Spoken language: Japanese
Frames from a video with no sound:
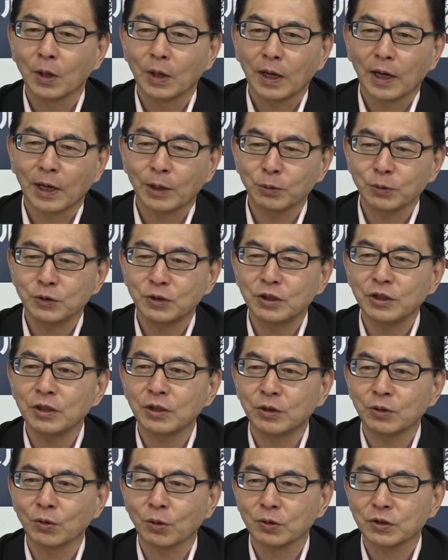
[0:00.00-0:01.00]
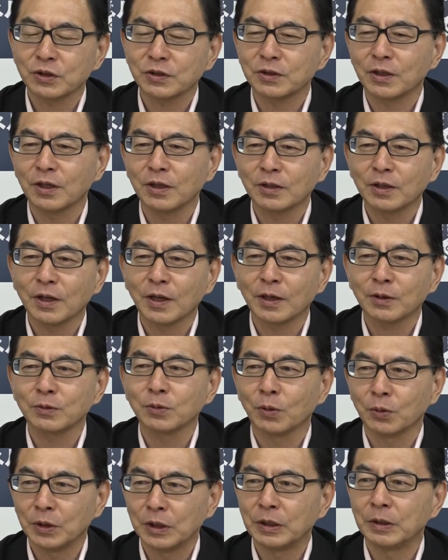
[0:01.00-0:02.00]
あの地域を知っていただく
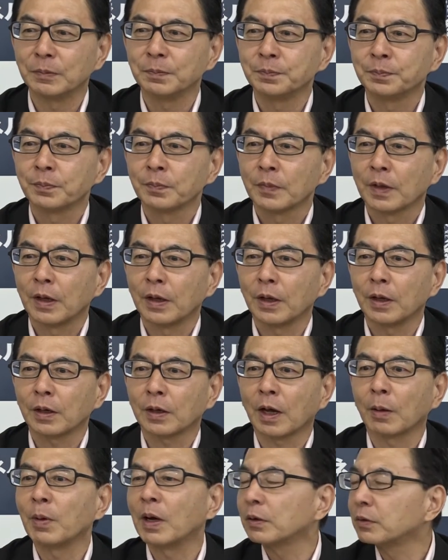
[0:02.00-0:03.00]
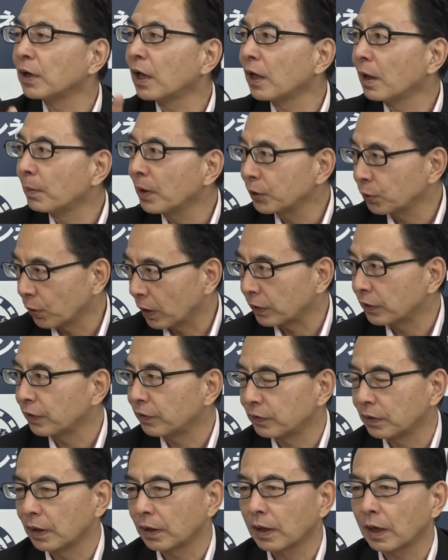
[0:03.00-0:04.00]
のにえー、鎌倉山とかです
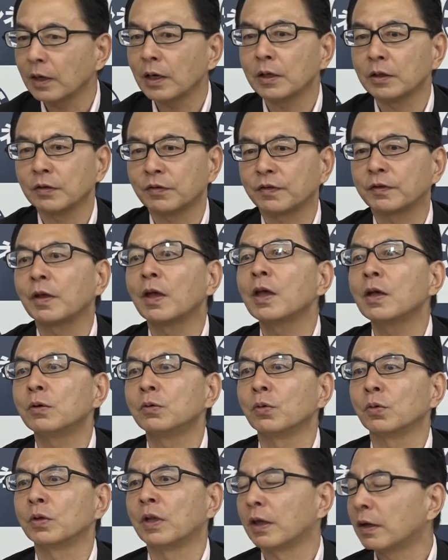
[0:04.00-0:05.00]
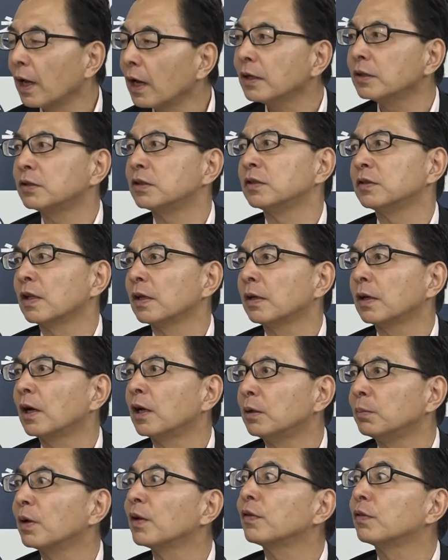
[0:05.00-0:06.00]
ねかなりスケールのでかい自然があ
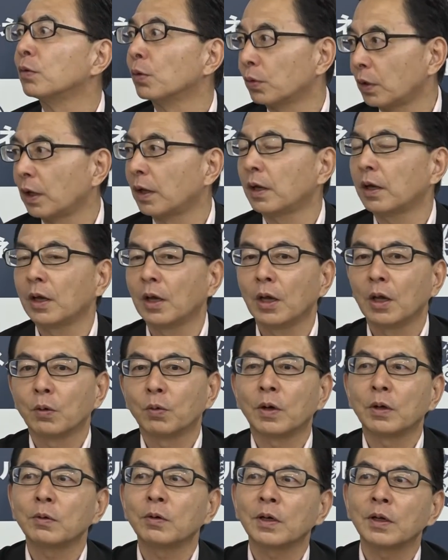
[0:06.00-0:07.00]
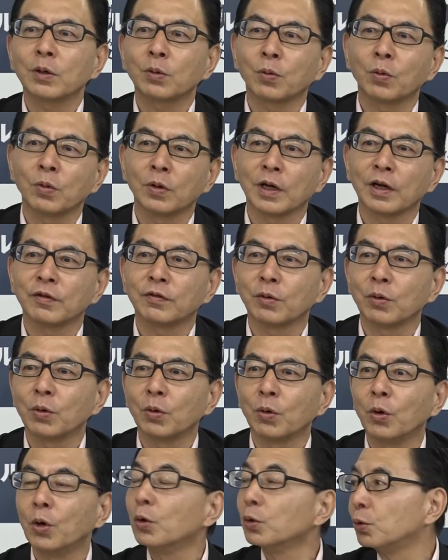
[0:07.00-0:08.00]
りますので、うん、我々は今回それ
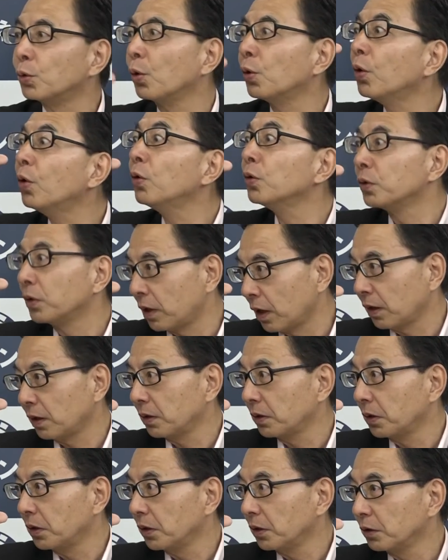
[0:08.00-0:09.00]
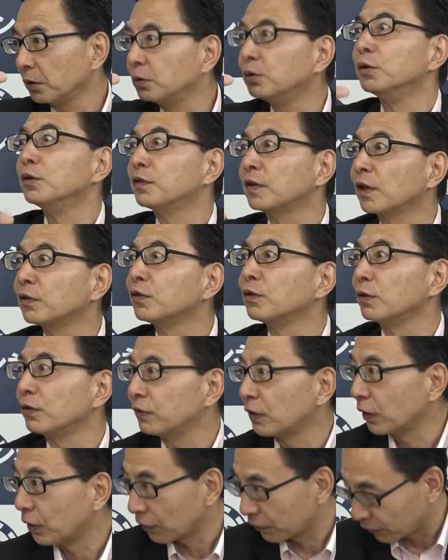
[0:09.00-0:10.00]
をドローンで空撮し
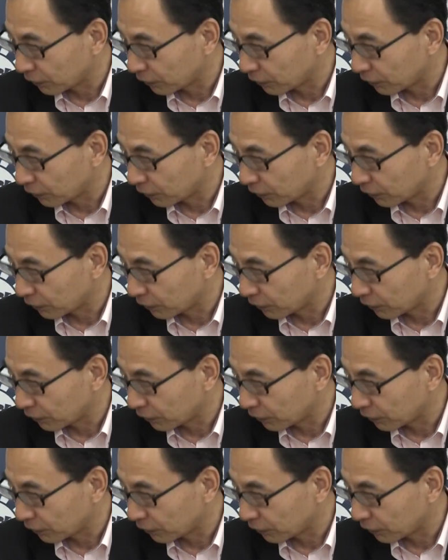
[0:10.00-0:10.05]
てです